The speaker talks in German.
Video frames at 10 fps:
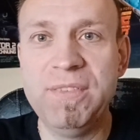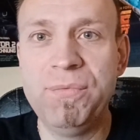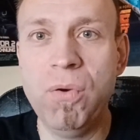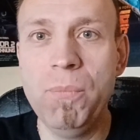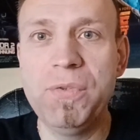
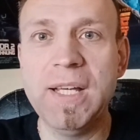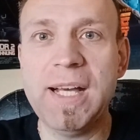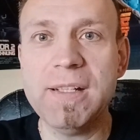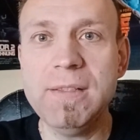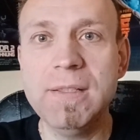fünf
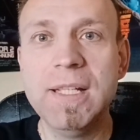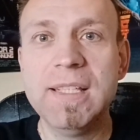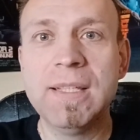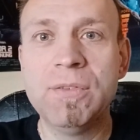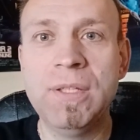Jahre,
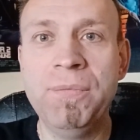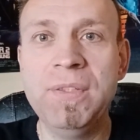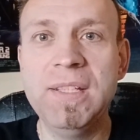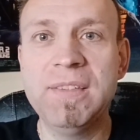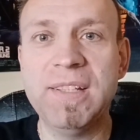dann, dann
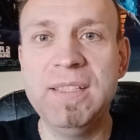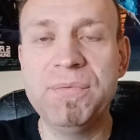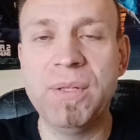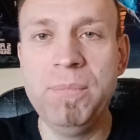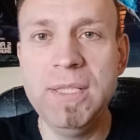wird dann seine
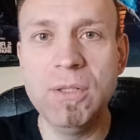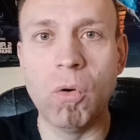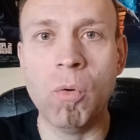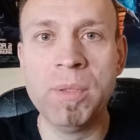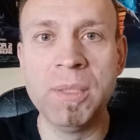Familie
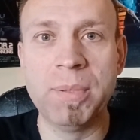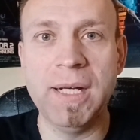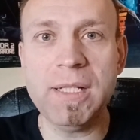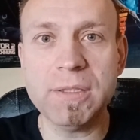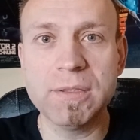
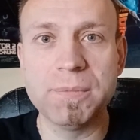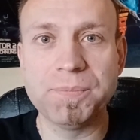umgebracht.